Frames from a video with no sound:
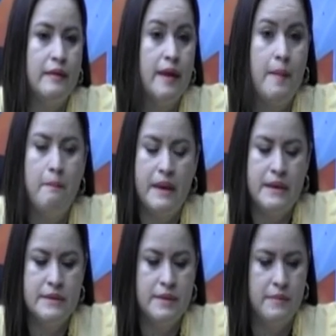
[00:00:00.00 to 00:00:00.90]
ideas
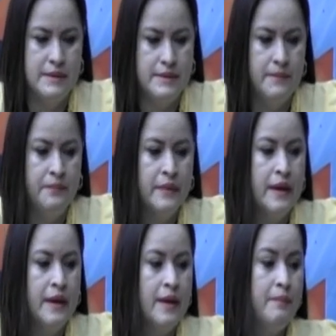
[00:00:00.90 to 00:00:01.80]
pésimas,
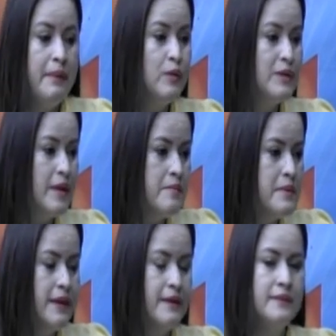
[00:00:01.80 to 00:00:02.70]
pero
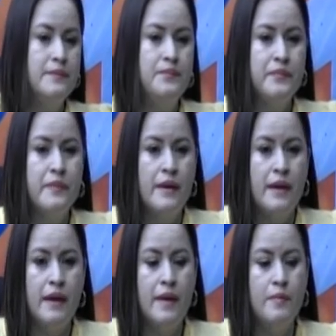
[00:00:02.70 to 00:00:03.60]
también
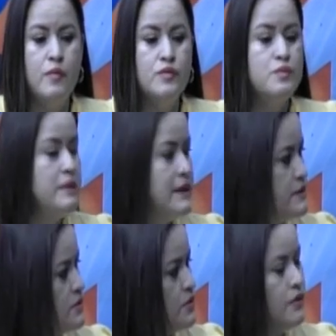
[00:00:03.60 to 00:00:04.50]
hemos
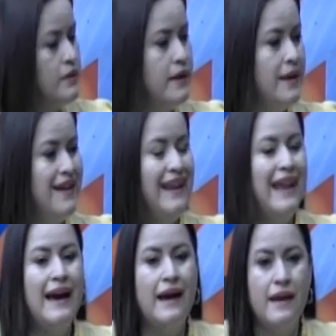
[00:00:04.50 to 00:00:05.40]
visto eh,
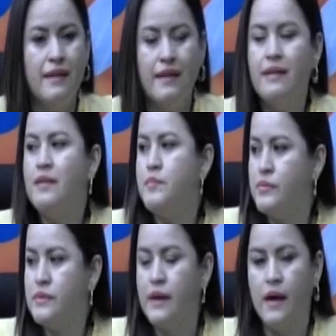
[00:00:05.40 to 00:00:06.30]
la calidad de
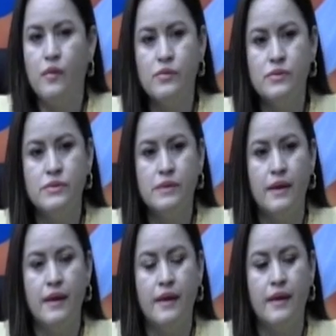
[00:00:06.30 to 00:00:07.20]
diputados,
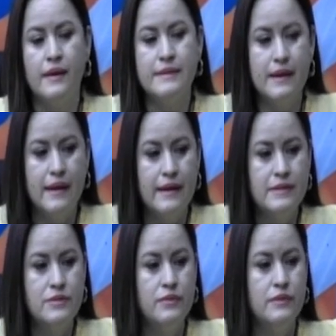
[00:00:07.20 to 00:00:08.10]
en este
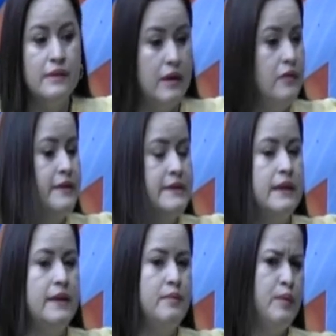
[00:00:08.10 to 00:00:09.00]
caso del
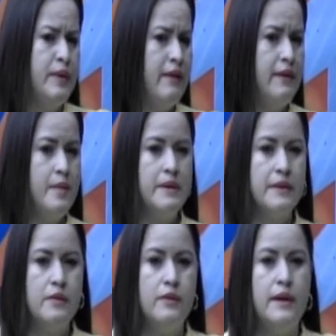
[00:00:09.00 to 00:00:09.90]
oficialismo, voy a hablar
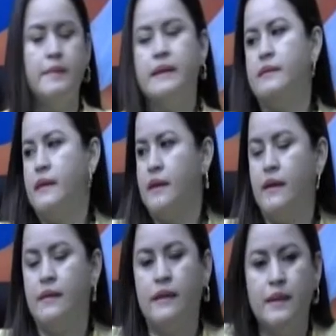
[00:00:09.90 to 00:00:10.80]

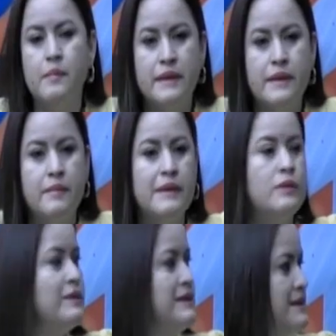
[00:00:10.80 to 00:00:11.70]
particularmente del
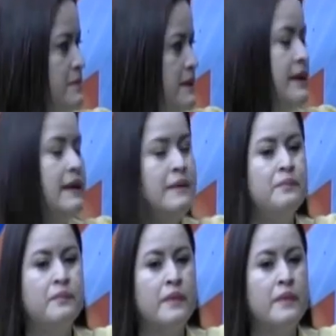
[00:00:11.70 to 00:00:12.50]
departamento de San Miguel,